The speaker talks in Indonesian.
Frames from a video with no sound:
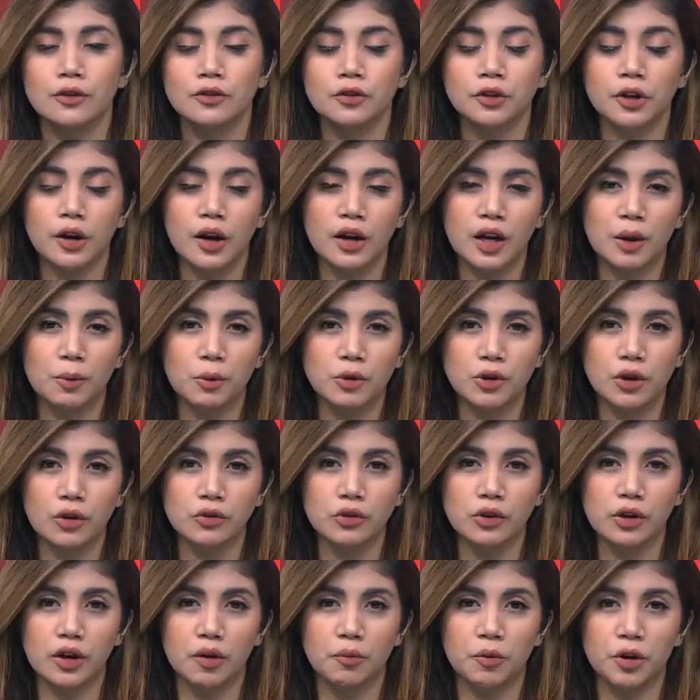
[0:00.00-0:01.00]
Setelah Anda
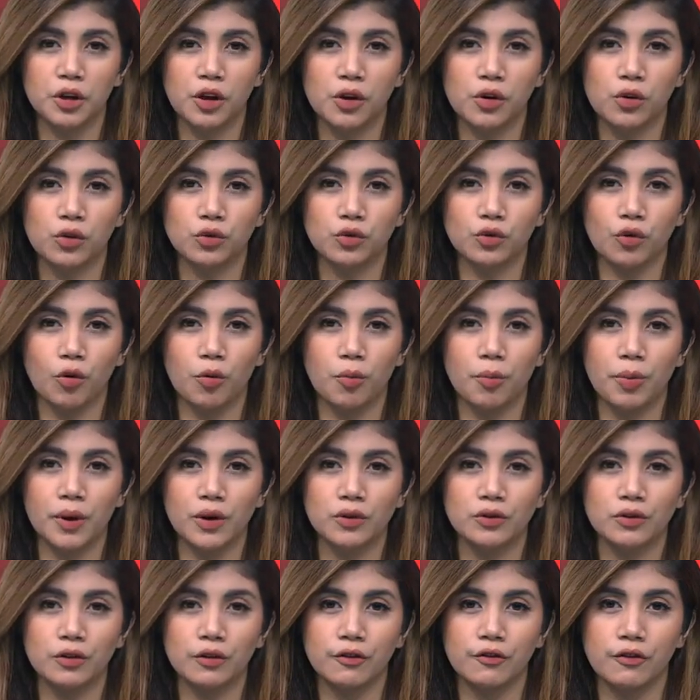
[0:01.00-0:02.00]
menyaksikan Breaking News
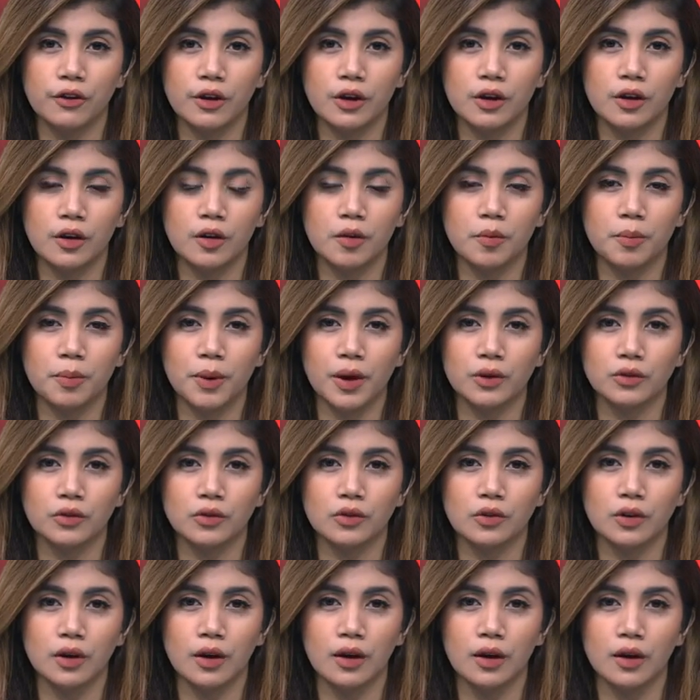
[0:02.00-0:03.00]
Kompas TV
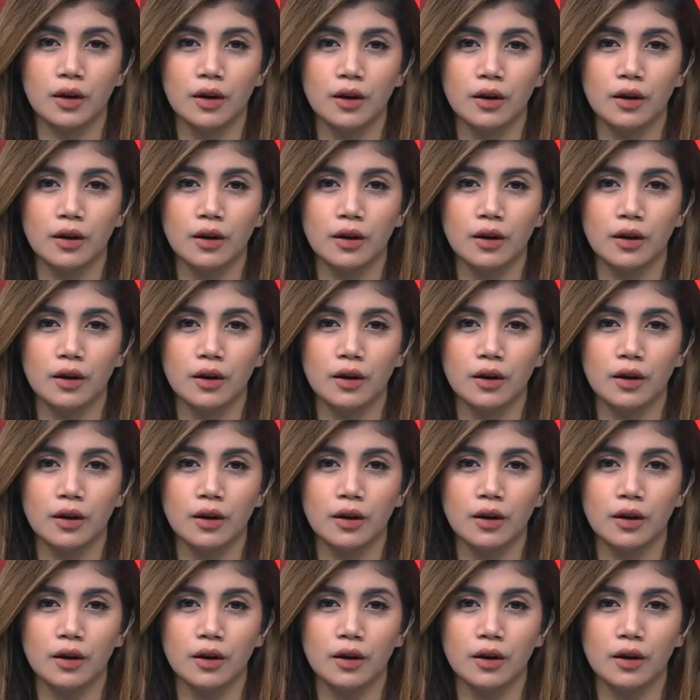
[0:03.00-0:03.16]
pasca